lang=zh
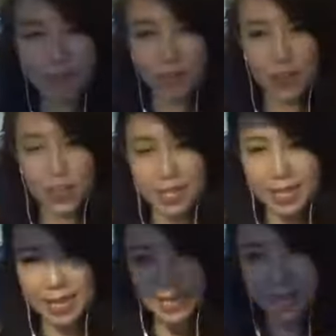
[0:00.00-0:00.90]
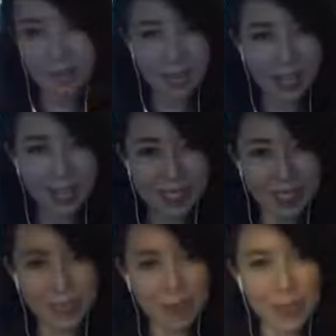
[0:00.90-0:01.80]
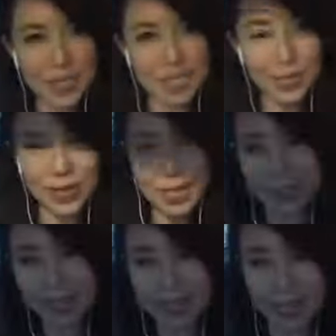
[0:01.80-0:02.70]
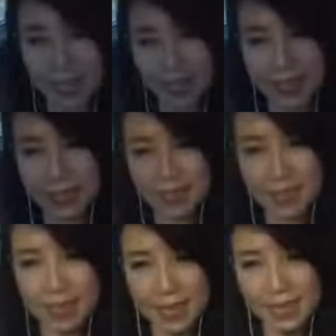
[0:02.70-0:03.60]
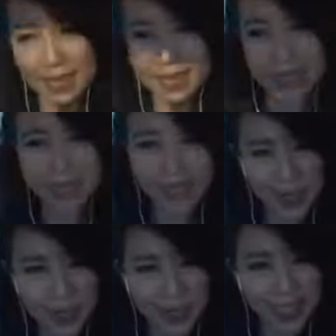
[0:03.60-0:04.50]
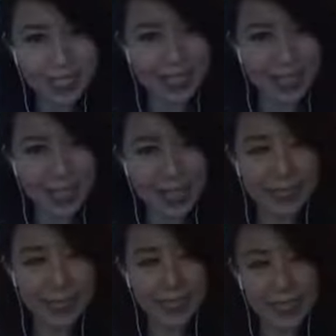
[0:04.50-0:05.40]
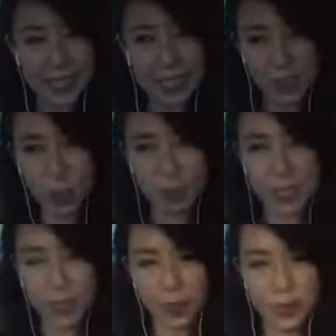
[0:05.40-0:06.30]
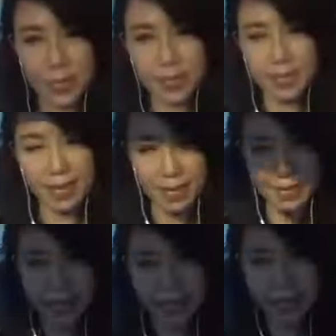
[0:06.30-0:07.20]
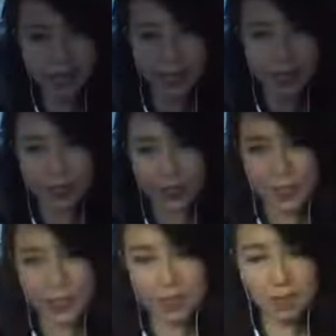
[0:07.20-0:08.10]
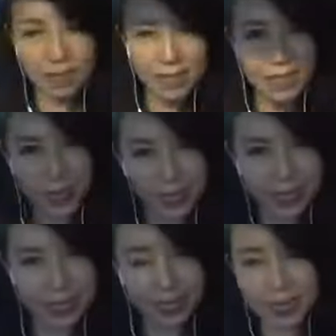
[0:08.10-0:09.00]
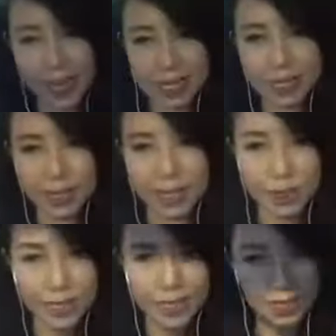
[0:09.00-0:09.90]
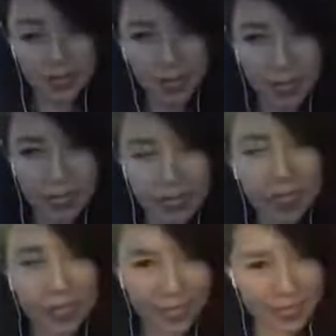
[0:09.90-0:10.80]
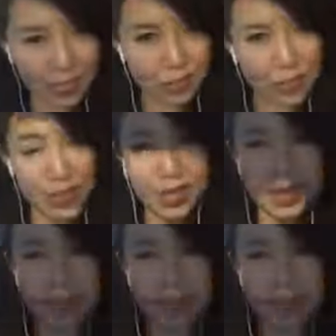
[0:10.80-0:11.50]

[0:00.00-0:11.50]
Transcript: n f o r 下个礼拜了，下个礼拜我想做一个讲坛，呃，是想做水晶讲坛，但正在筹备中，因为呃，在制造这一个水晶讲坛哈，当然我希望把正确的资讯传达